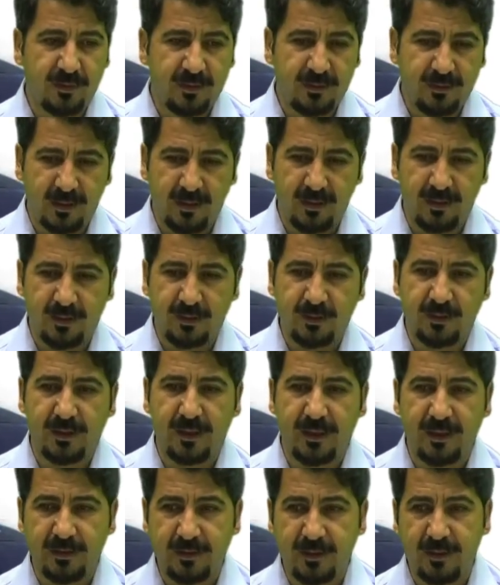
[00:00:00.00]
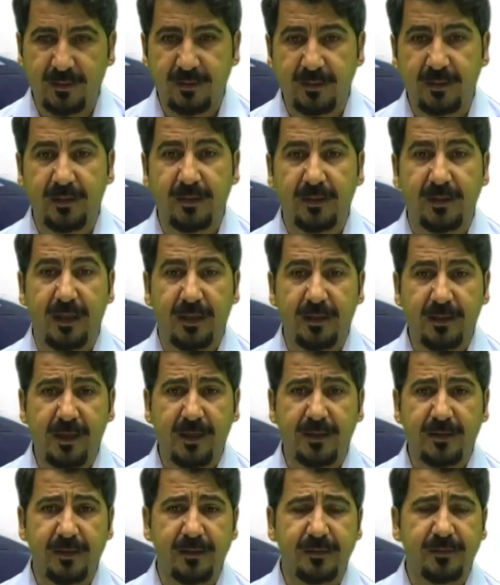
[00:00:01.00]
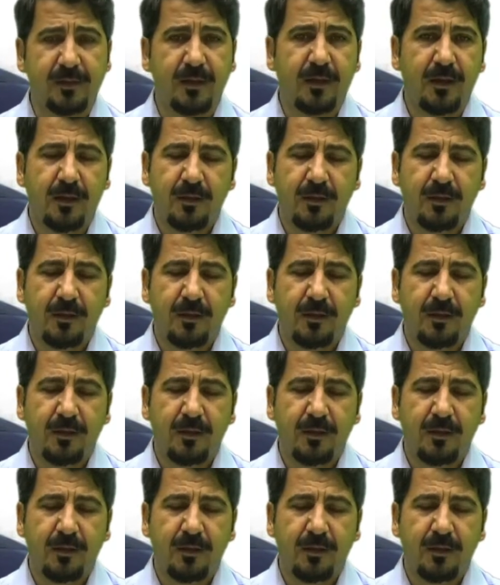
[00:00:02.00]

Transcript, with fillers: idareciler, yetkililer, herkes